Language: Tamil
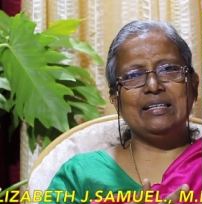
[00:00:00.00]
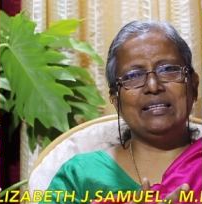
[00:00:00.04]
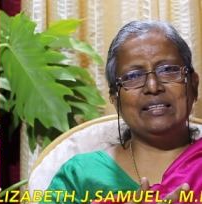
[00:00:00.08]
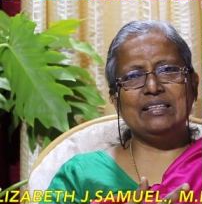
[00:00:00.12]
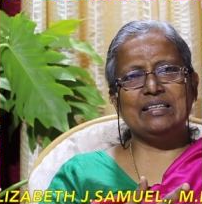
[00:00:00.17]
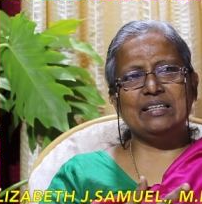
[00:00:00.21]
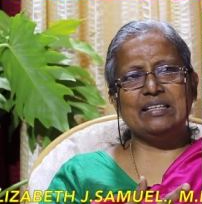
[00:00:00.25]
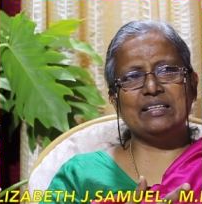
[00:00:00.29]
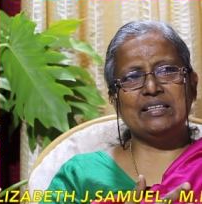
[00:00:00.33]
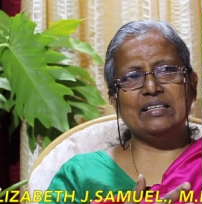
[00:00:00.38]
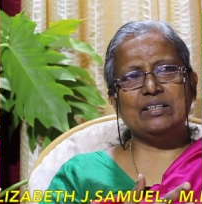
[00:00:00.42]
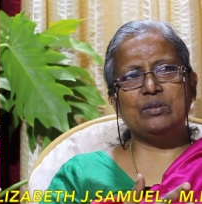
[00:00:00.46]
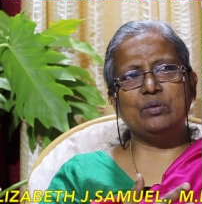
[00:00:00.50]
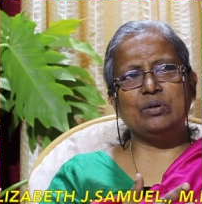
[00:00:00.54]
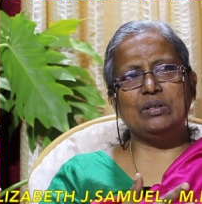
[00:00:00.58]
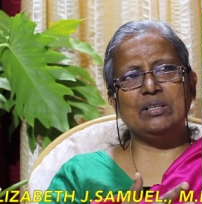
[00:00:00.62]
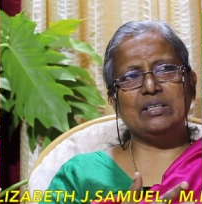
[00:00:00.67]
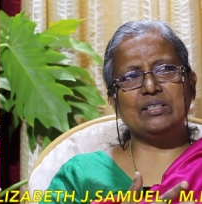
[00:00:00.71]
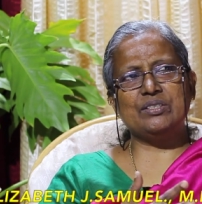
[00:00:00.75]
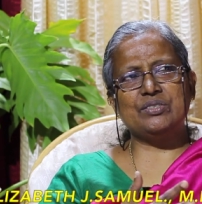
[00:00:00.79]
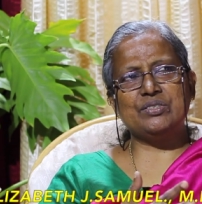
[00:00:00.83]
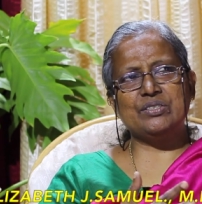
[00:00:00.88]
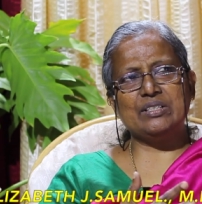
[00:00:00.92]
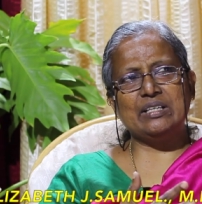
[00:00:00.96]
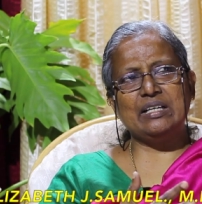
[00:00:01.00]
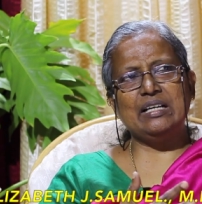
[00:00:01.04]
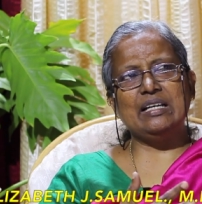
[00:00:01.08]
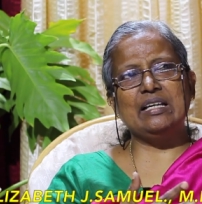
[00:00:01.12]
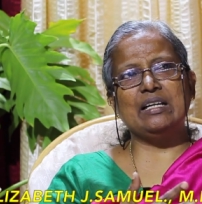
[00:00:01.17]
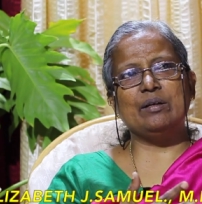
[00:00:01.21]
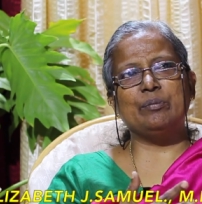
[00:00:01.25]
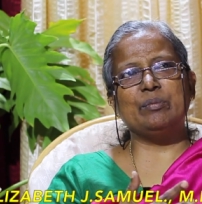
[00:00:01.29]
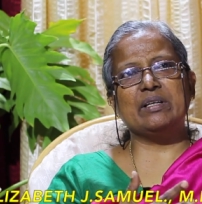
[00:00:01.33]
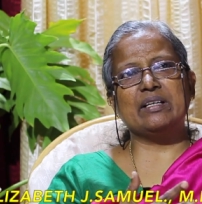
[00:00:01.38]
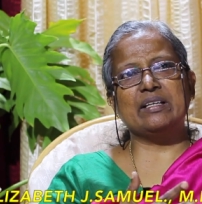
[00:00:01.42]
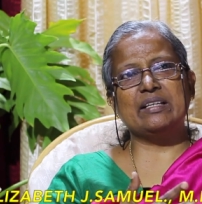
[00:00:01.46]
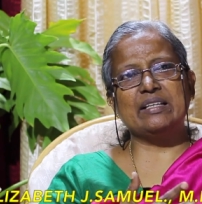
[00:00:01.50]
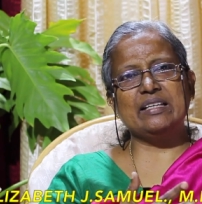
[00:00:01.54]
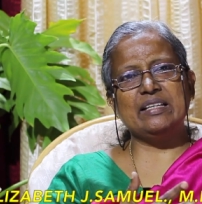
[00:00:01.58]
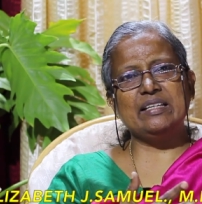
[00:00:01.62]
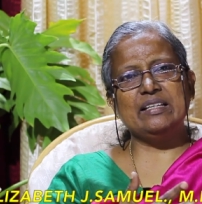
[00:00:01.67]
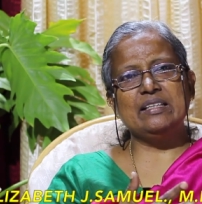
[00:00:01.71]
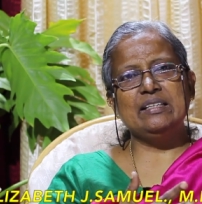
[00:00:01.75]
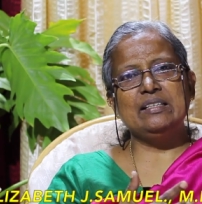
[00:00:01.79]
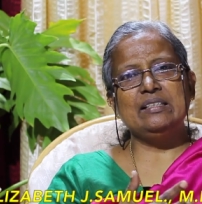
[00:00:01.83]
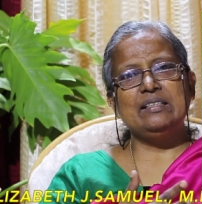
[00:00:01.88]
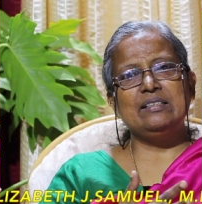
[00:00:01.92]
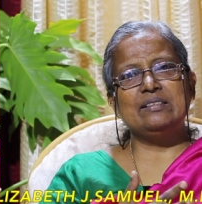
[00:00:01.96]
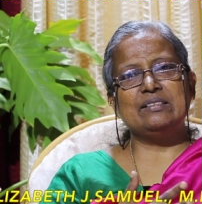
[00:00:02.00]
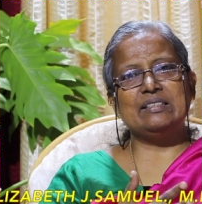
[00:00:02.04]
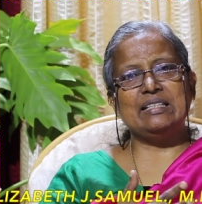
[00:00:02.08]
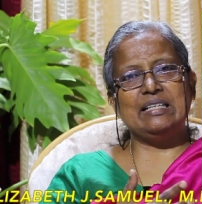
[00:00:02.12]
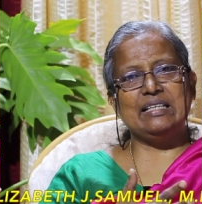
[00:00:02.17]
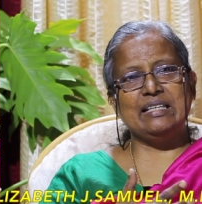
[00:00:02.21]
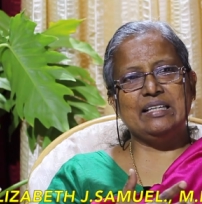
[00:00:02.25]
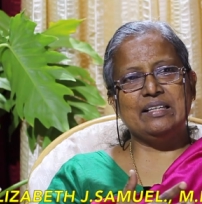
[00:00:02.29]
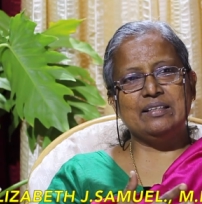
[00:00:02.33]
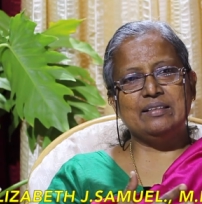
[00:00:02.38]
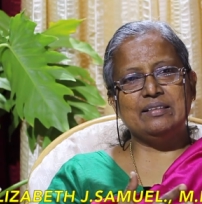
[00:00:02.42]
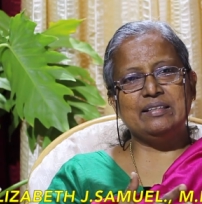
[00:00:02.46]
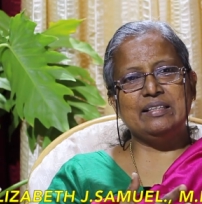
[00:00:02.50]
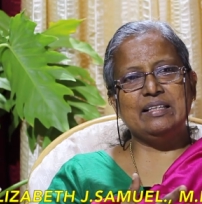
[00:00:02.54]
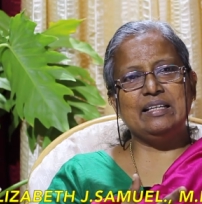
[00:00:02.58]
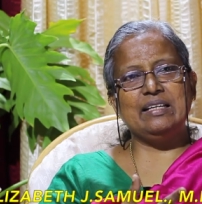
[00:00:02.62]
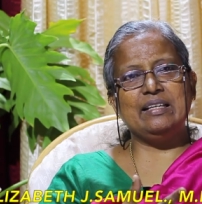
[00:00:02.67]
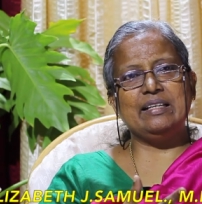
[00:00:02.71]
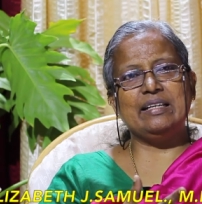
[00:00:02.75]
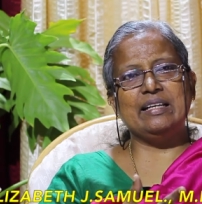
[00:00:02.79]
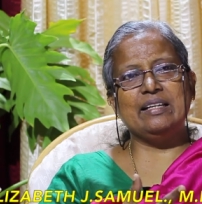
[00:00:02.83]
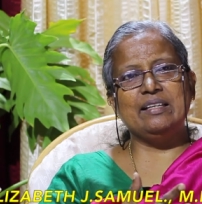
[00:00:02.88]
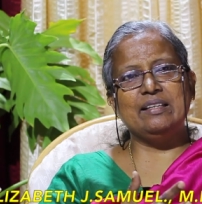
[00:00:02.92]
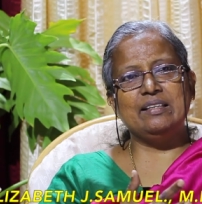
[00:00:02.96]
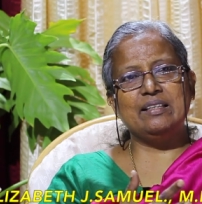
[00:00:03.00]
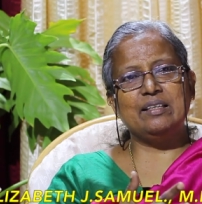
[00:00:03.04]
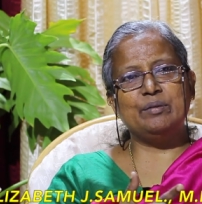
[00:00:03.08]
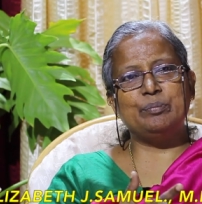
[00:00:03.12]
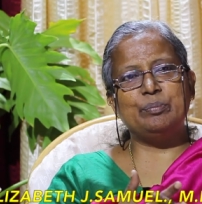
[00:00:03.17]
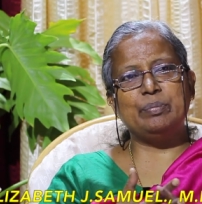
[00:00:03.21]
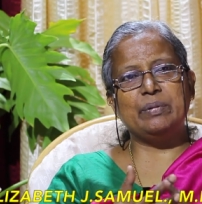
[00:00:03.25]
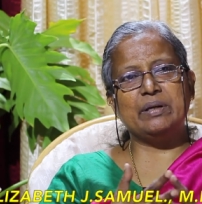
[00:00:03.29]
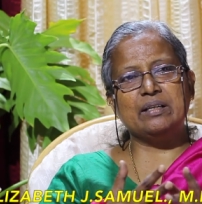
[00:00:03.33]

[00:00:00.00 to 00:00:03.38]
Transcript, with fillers: இதற்கு கொலஸ்ட்ரால் நமக்கு சரீரத்தில் எந்த